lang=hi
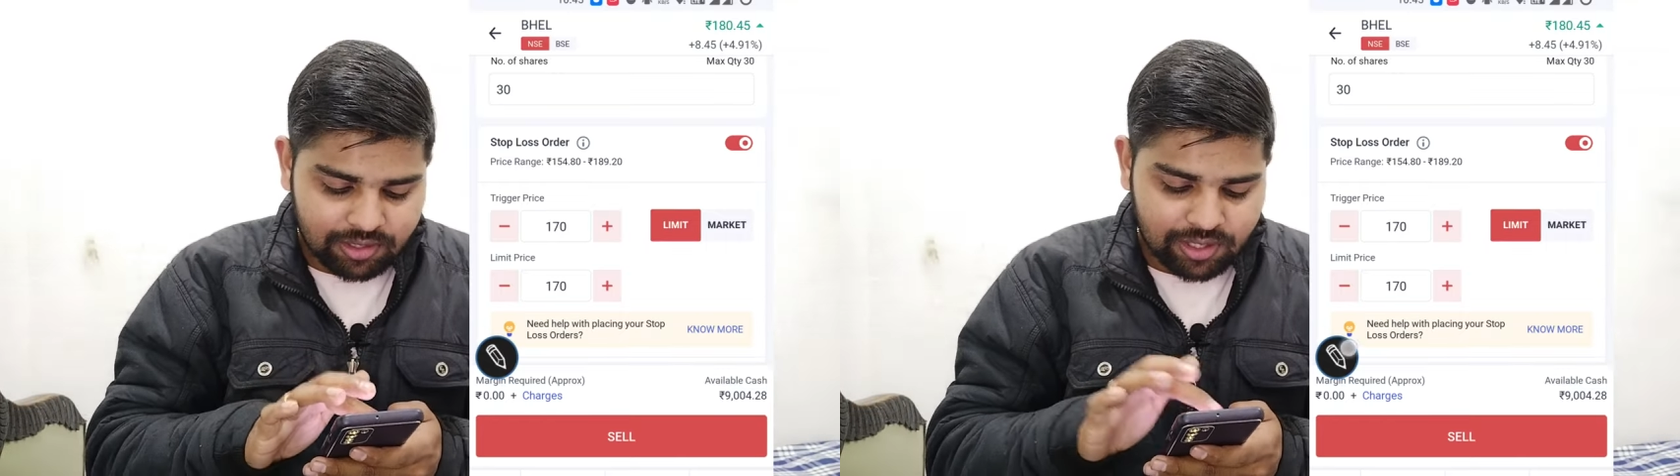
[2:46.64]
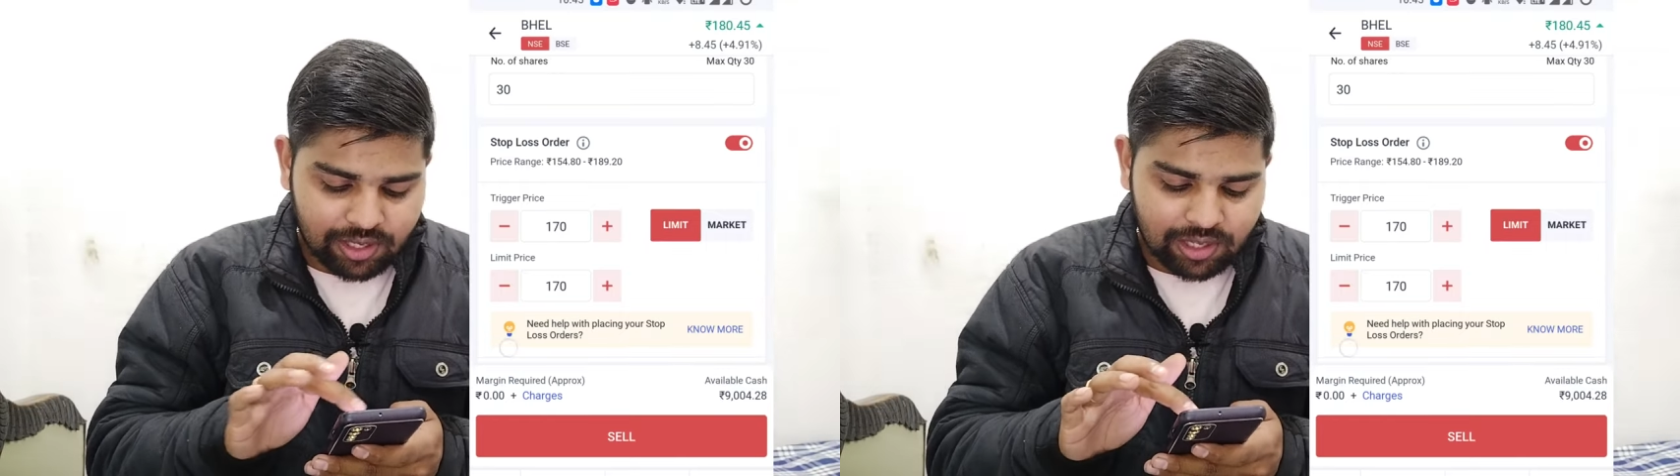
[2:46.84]

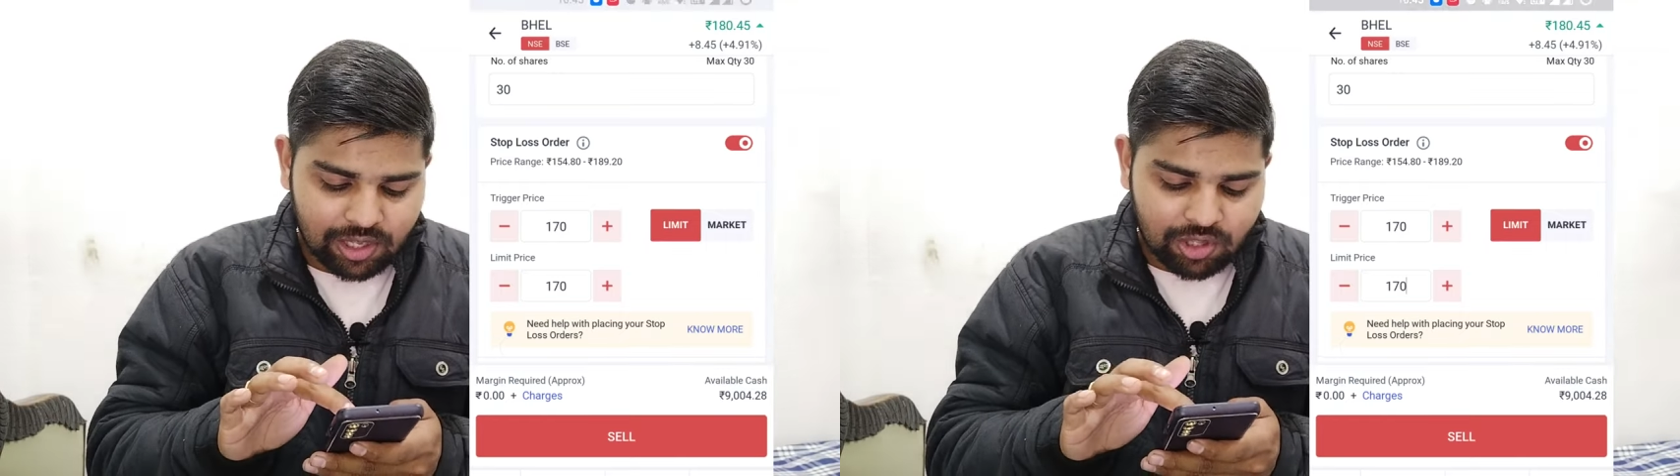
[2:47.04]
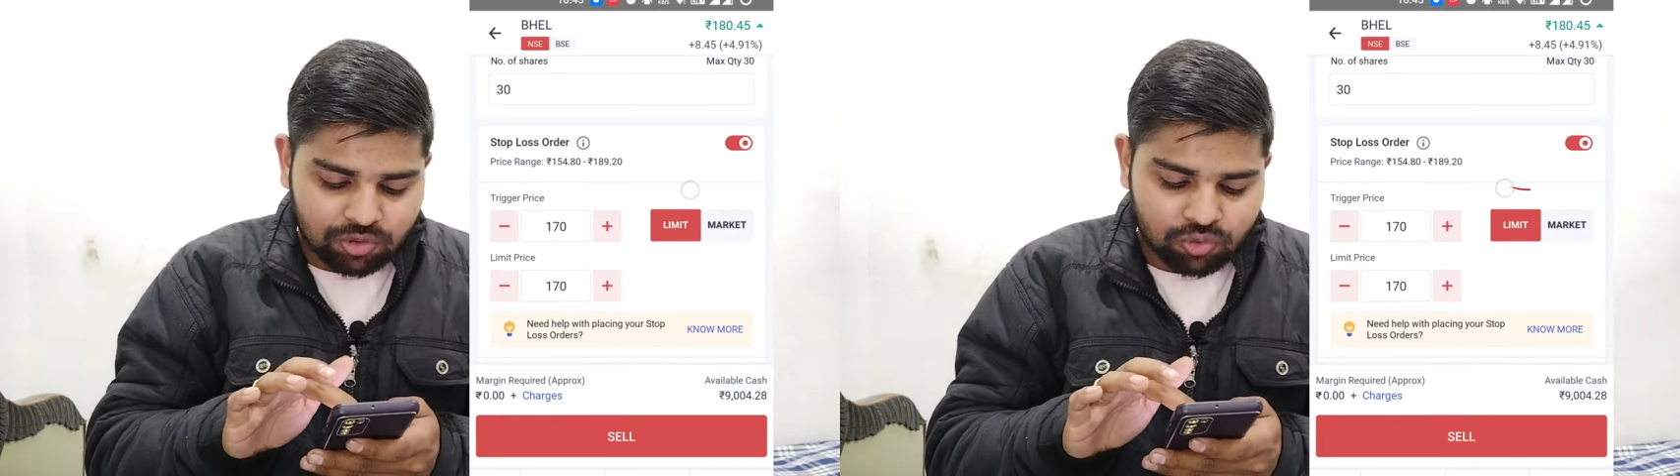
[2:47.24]
ठीक है
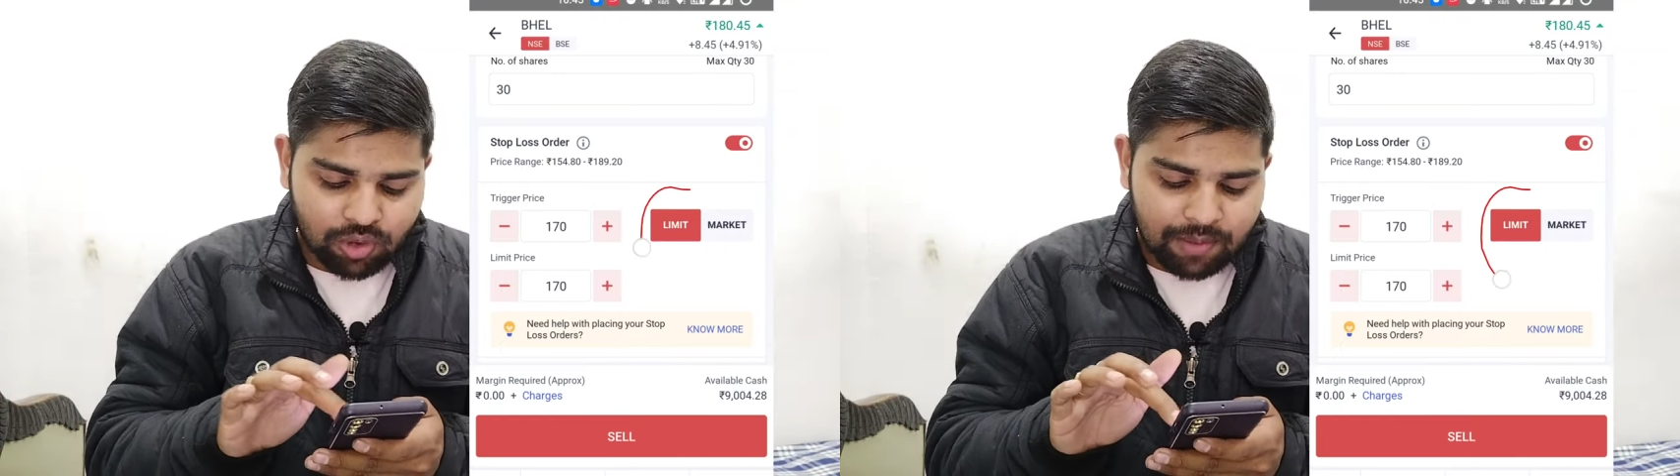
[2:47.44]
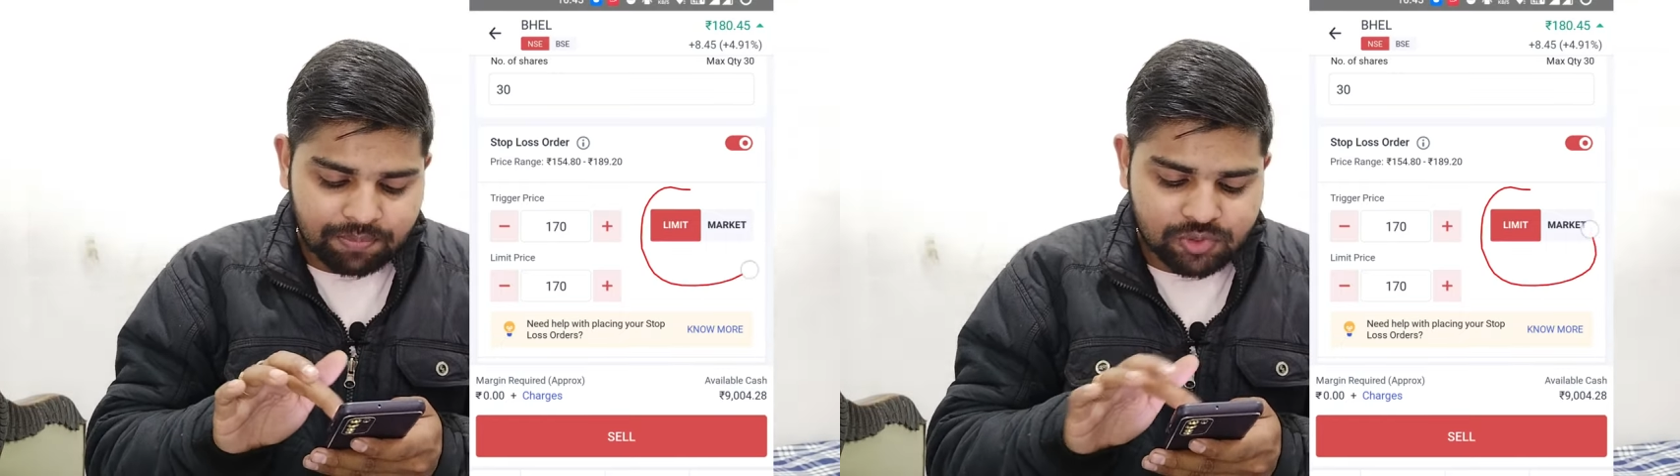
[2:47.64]
तो
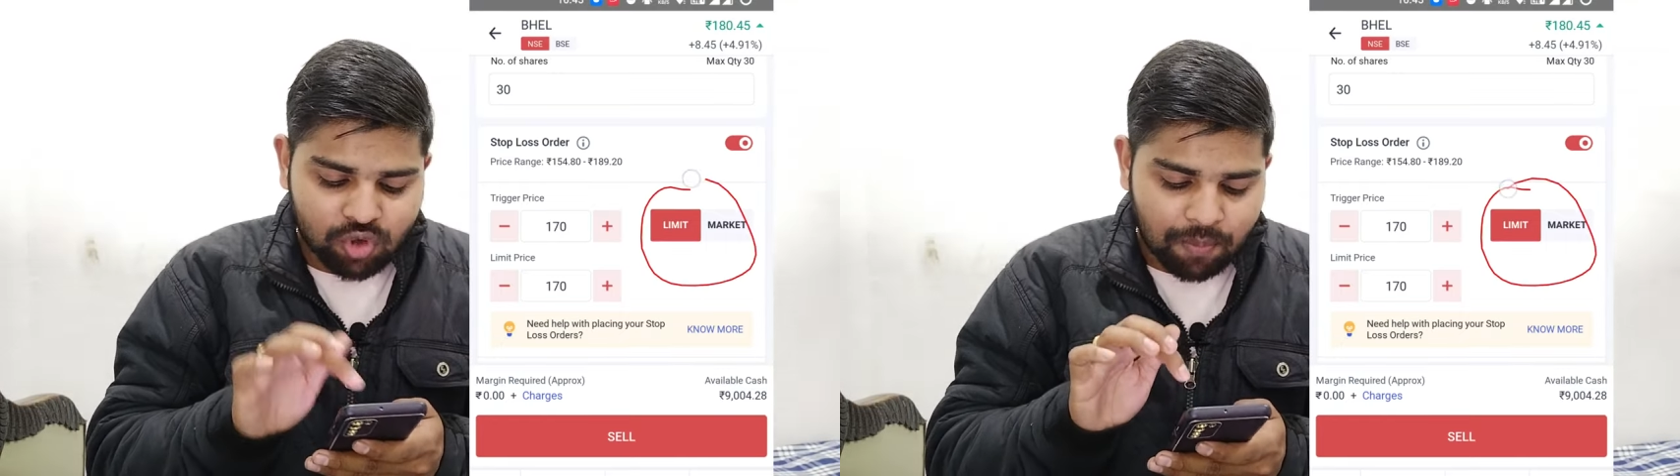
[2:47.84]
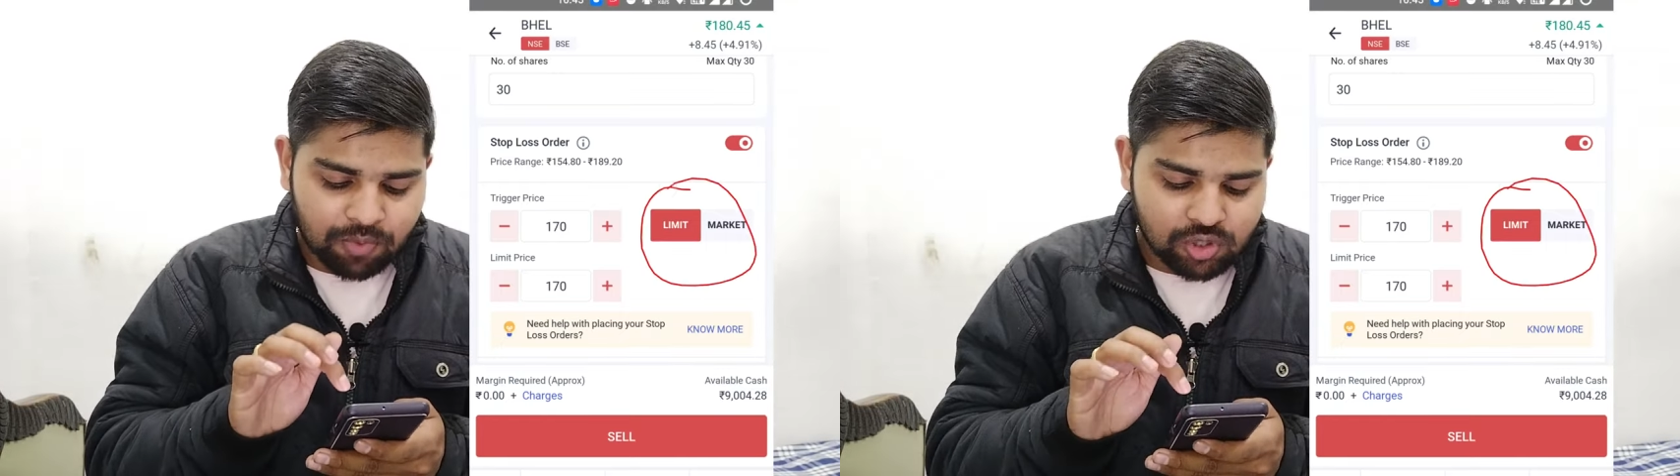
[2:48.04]
आप
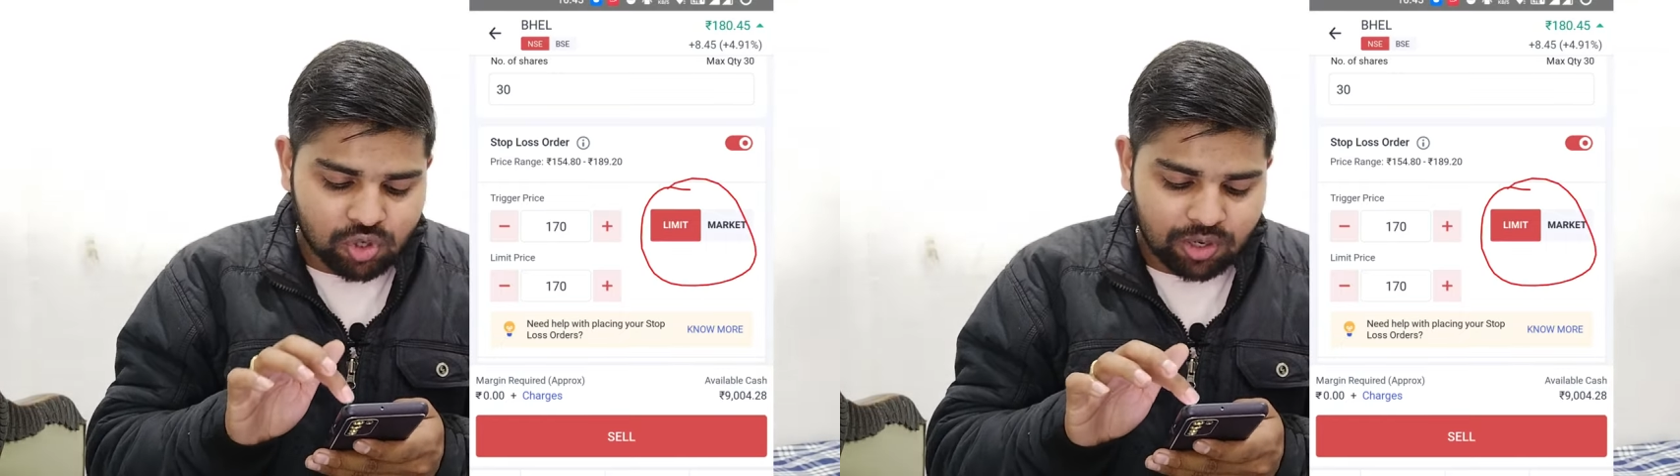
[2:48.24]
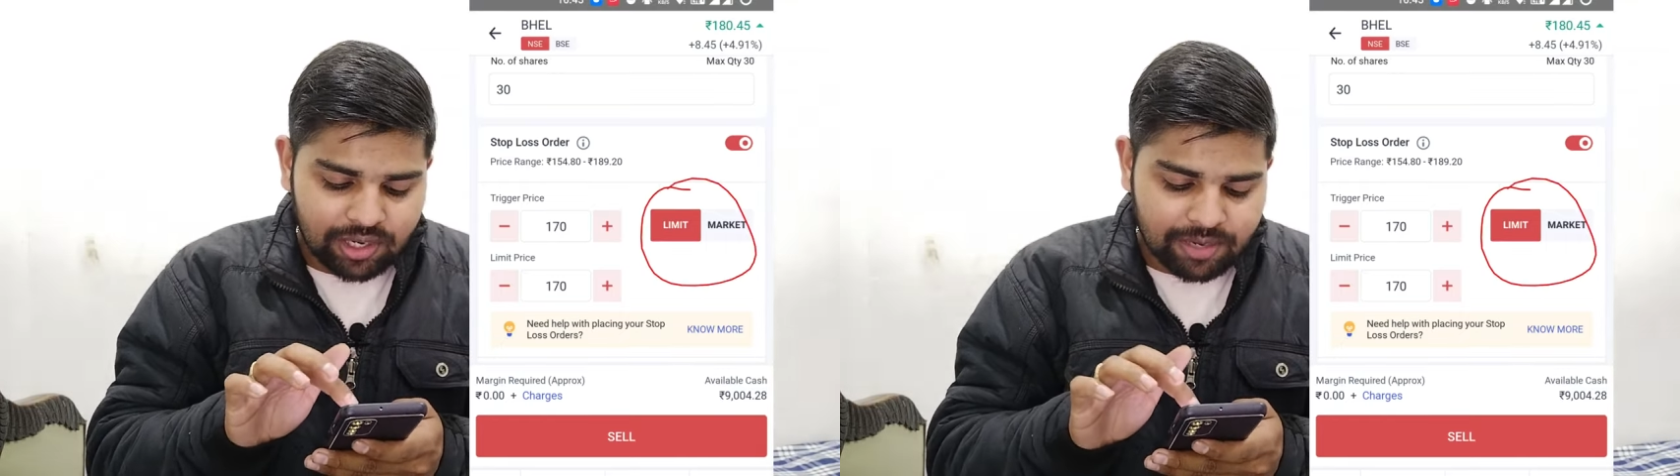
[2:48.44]
स्टॉप लॉस
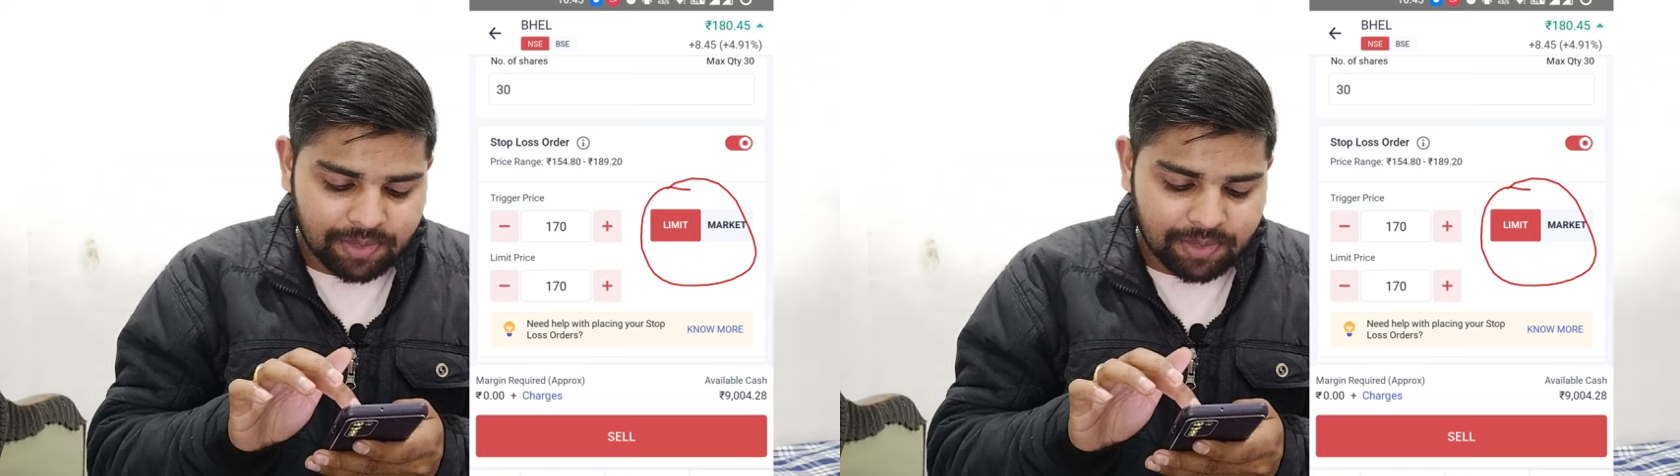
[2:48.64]
ऑर्डर